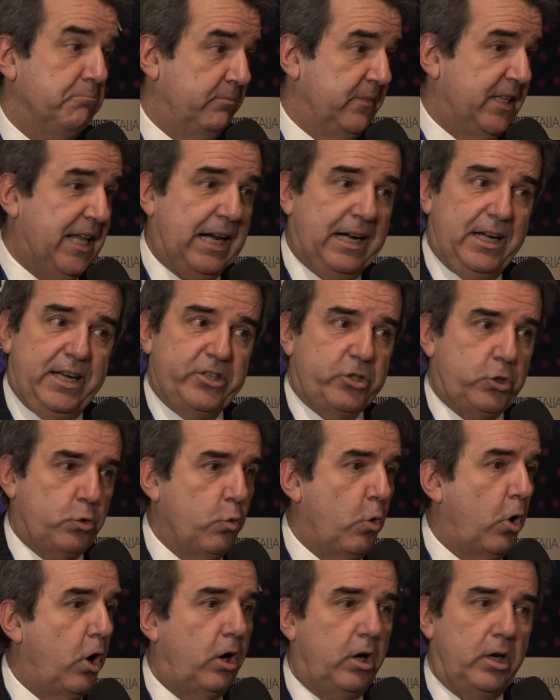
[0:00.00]
dalle
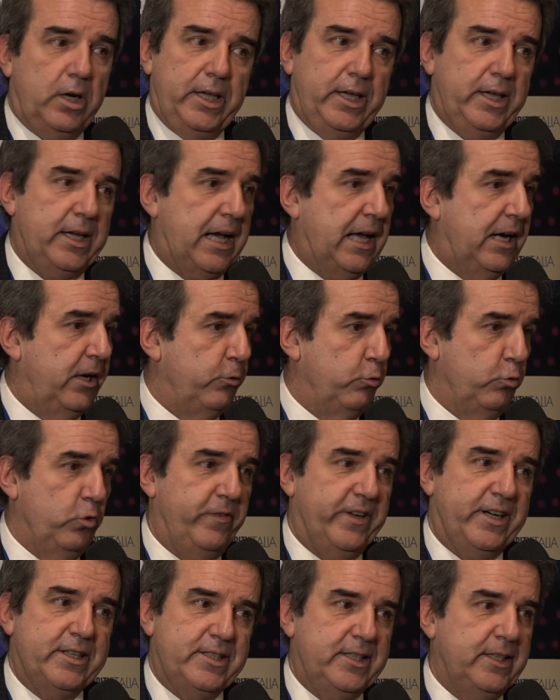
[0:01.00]
scuole alle
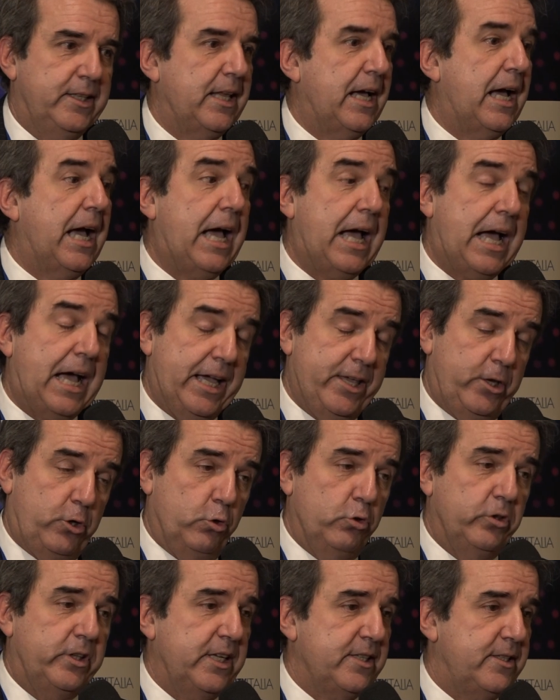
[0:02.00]
università, ai
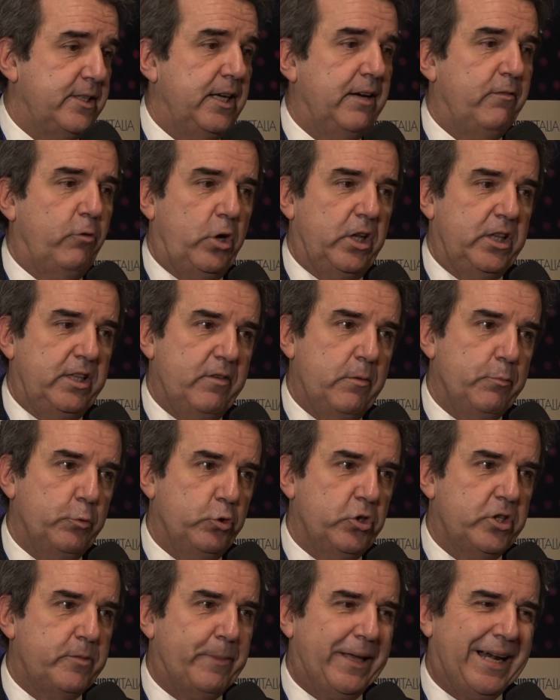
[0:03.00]
contesti lavorativi più
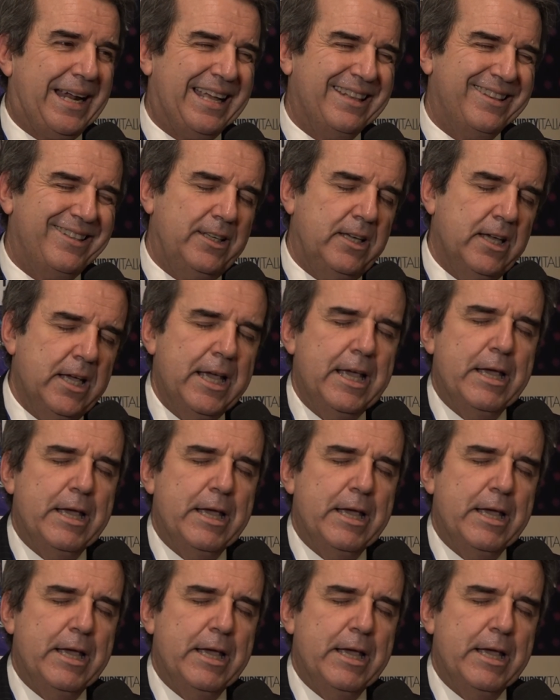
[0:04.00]
disparati,